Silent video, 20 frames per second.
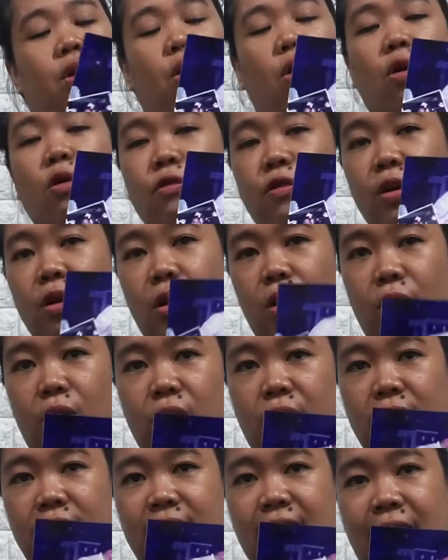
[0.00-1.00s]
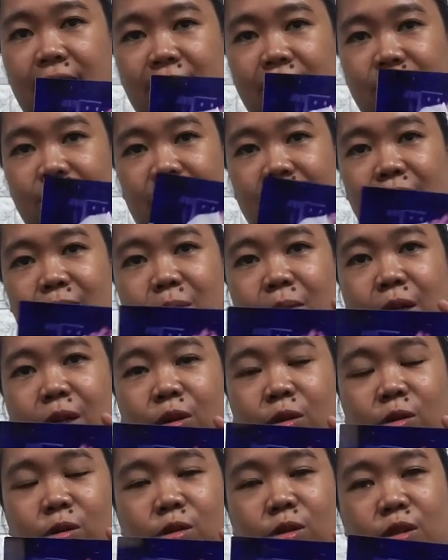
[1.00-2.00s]
Overall, satisfied naman
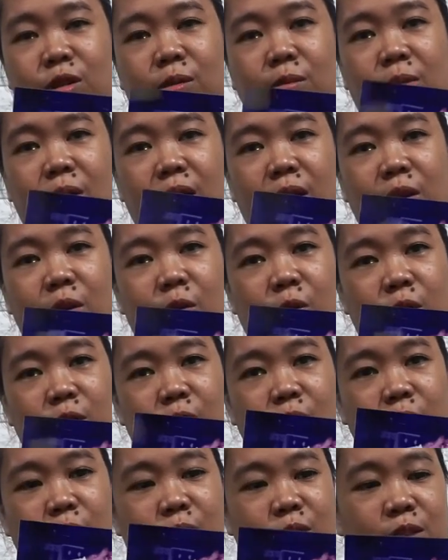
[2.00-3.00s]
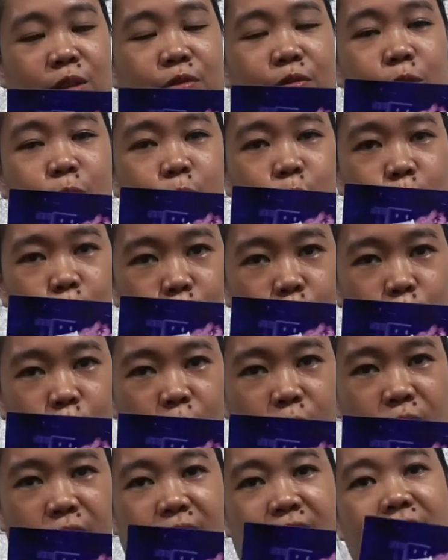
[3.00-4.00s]
ako dun sa mga na-order ko sa
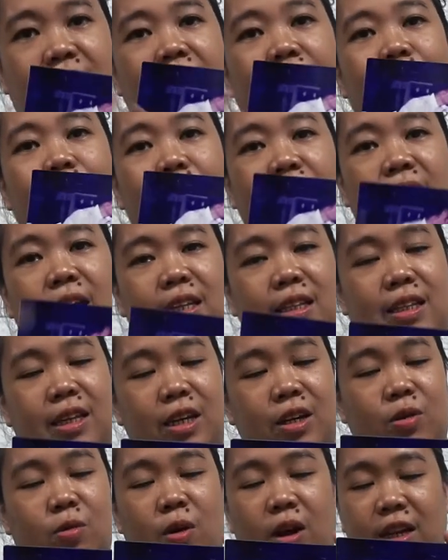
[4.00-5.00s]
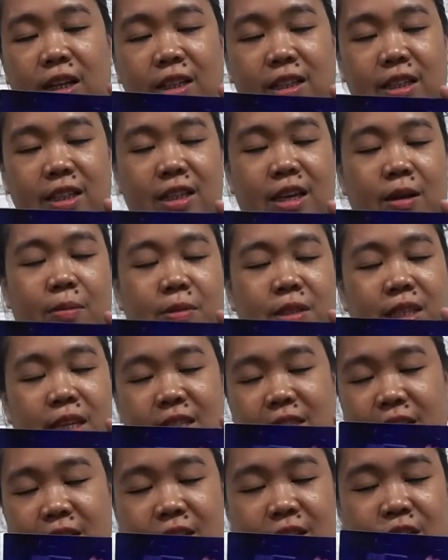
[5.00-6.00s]
photobook. Maganda yung quality niya.
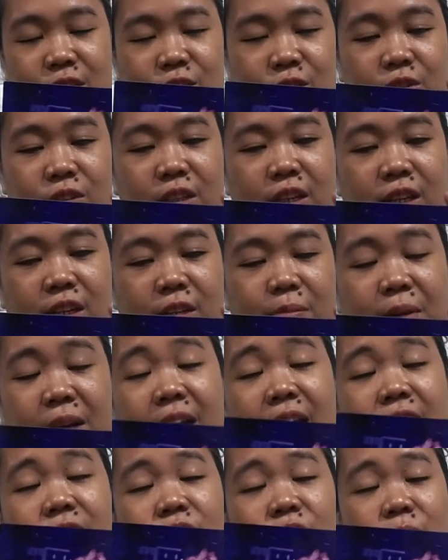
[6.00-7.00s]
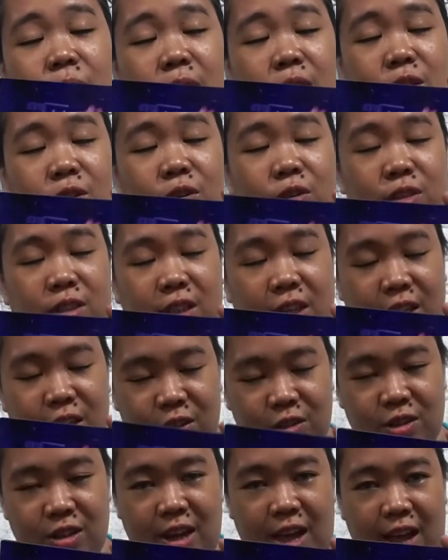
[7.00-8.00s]
Masasuggest ko talaga. Marecommend ko sa
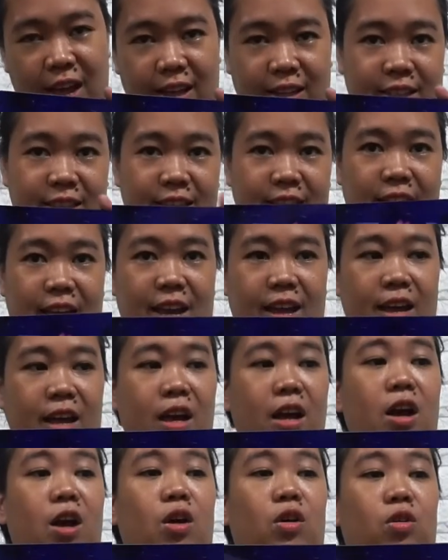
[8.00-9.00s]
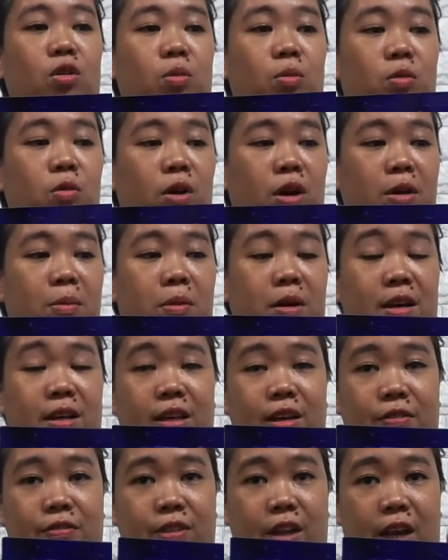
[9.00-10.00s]
inyong lahat na kumuha ng mga
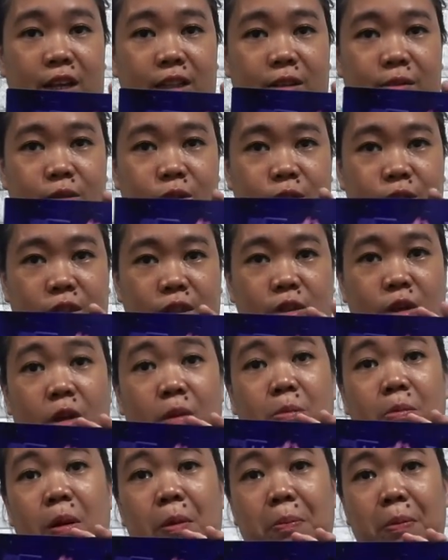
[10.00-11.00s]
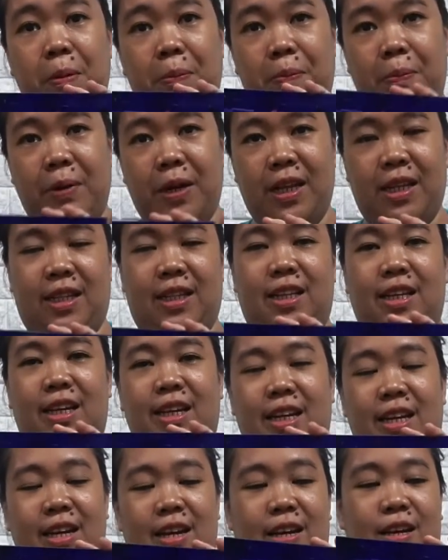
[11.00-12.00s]
gift items dito at magpa-print
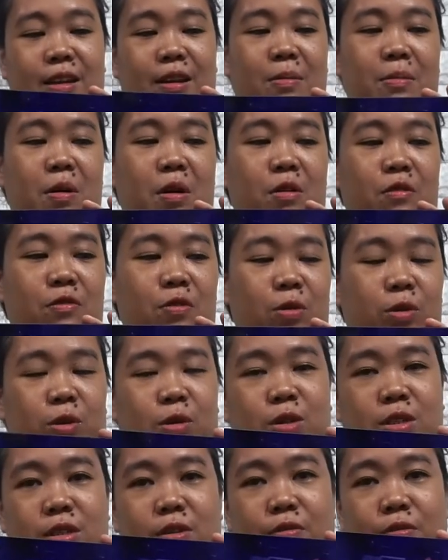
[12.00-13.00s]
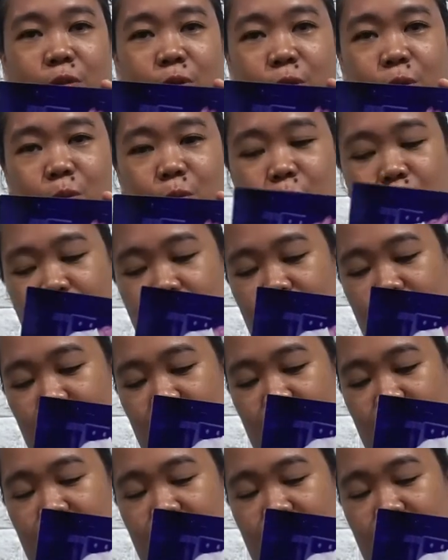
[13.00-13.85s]
ng mga photos sa photobook.